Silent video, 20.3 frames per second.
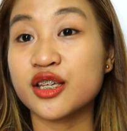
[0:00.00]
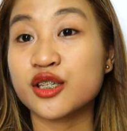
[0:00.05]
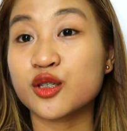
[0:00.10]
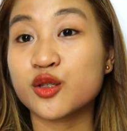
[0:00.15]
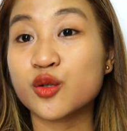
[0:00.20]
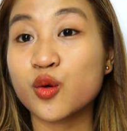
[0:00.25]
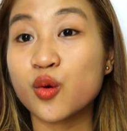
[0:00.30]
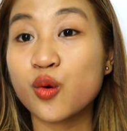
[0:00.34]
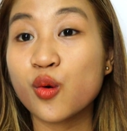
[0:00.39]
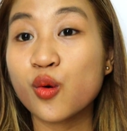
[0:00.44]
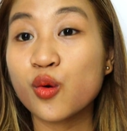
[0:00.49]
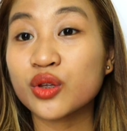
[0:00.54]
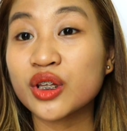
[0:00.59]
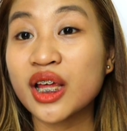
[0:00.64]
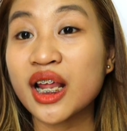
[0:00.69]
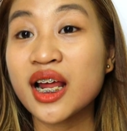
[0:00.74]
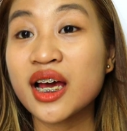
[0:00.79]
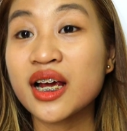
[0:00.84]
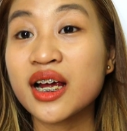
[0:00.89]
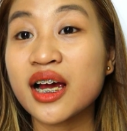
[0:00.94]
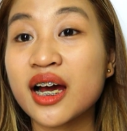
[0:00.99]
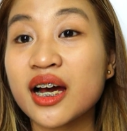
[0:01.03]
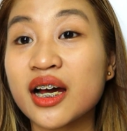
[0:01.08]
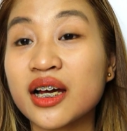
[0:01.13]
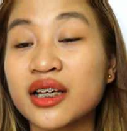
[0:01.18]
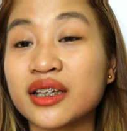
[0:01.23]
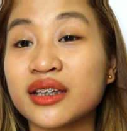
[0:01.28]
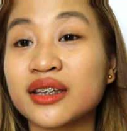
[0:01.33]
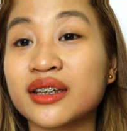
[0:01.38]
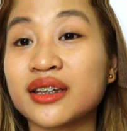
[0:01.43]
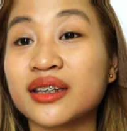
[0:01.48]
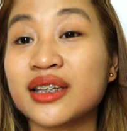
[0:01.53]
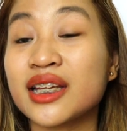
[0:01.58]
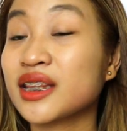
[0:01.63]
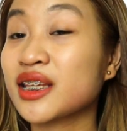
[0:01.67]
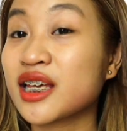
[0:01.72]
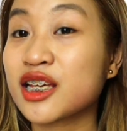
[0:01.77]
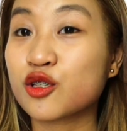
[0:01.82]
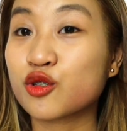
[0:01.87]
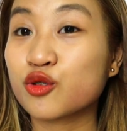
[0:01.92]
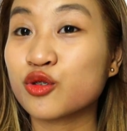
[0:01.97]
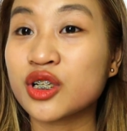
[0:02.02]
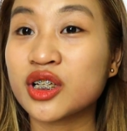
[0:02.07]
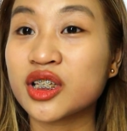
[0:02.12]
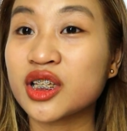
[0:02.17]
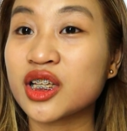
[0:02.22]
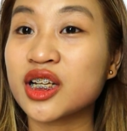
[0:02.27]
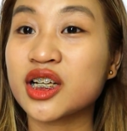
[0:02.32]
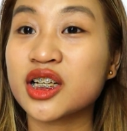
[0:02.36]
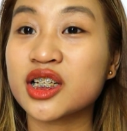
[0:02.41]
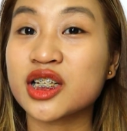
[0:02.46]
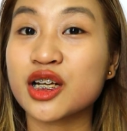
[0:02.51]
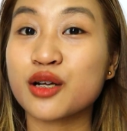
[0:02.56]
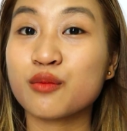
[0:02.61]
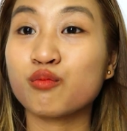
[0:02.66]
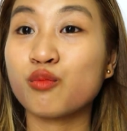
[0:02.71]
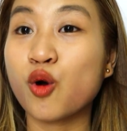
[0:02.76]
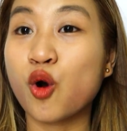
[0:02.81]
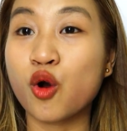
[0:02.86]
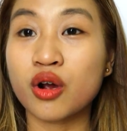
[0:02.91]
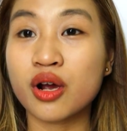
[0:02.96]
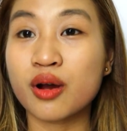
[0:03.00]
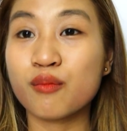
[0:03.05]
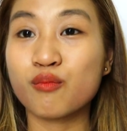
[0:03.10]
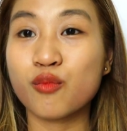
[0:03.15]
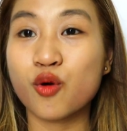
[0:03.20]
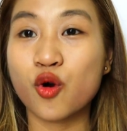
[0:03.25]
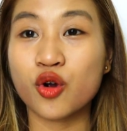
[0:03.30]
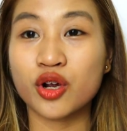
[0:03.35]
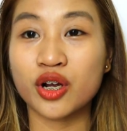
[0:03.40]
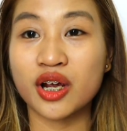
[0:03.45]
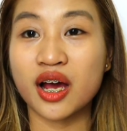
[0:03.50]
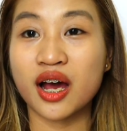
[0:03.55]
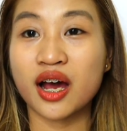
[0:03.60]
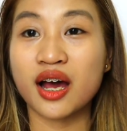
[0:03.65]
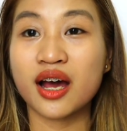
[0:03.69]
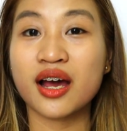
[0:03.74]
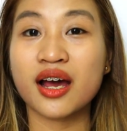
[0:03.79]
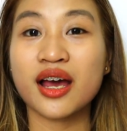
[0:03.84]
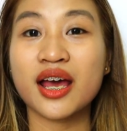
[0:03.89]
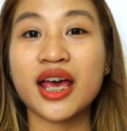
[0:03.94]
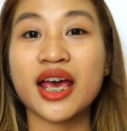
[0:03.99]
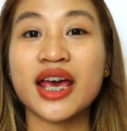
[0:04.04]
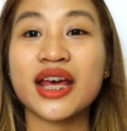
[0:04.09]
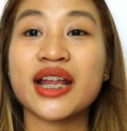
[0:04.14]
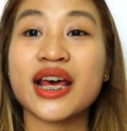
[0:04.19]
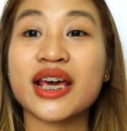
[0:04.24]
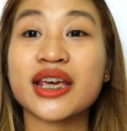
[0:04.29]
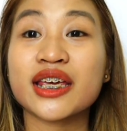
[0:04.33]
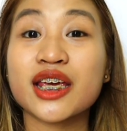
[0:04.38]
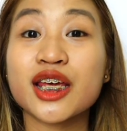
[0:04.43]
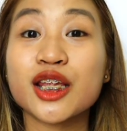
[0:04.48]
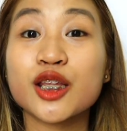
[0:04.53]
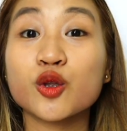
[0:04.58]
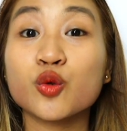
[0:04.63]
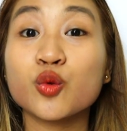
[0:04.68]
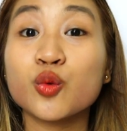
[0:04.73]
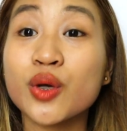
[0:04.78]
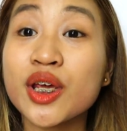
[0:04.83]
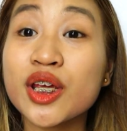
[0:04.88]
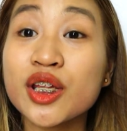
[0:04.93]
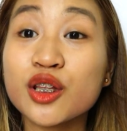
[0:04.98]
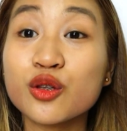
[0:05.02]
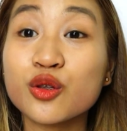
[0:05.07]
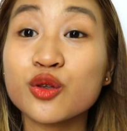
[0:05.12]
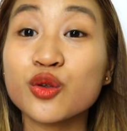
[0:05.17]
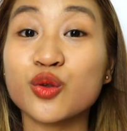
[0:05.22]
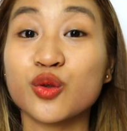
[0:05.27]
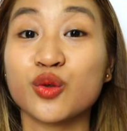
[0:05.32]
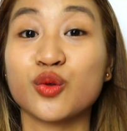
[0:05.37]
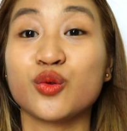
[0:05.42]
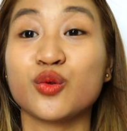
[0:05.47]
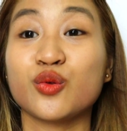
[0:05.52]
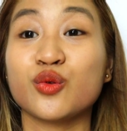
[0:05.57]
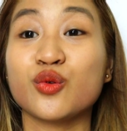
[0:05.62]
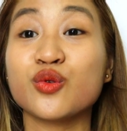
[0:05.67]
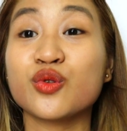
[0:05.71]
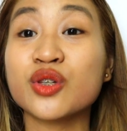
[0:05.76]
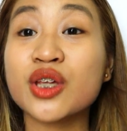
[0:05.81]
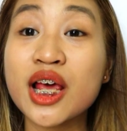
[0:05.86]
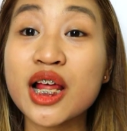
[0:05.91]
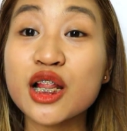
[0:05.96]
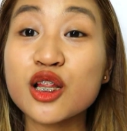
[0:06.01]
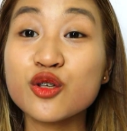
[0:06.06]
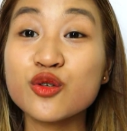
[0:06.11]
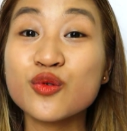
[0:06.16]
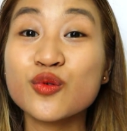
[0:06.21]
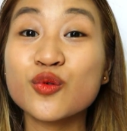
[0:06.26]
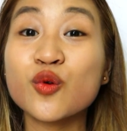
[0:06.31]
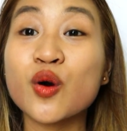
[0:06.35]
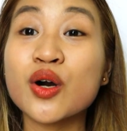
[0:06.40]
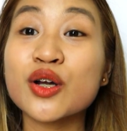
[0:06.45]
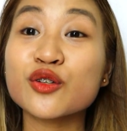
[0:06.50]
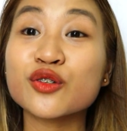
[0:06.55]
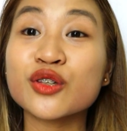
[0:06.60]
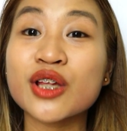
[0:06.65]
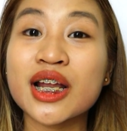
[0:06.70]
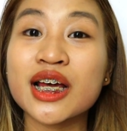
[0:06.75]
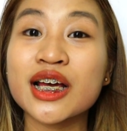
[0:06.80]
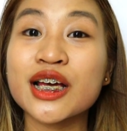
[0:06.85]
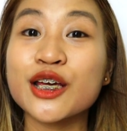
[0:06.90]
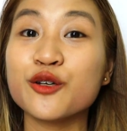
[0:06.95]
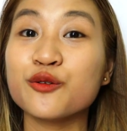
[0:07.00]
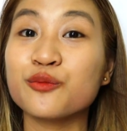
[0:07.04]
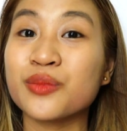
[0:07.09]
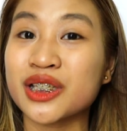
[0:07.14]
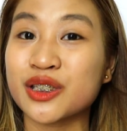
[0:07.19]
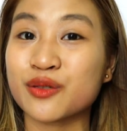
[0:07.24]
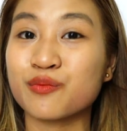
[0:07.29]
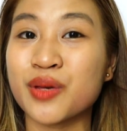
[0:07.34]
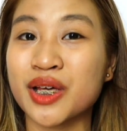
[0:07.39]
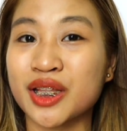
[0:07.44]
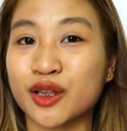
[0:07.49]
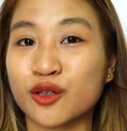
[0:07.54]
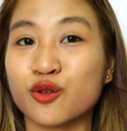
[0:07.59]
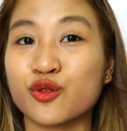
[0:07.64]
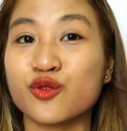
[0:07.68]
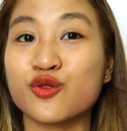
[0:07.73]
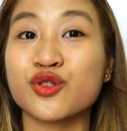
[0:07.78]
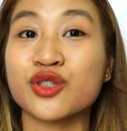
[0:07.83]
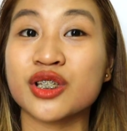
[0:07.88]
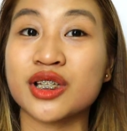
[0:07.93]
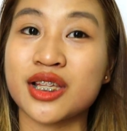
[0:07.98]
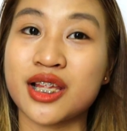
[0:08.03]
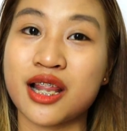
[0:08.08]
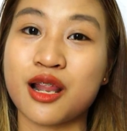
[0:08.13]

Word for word: So, talagang na-test ko na talaga siya ng bonggang-bongga. And I can't wait to tell you kung ano talaga yung mas bet ko dun sa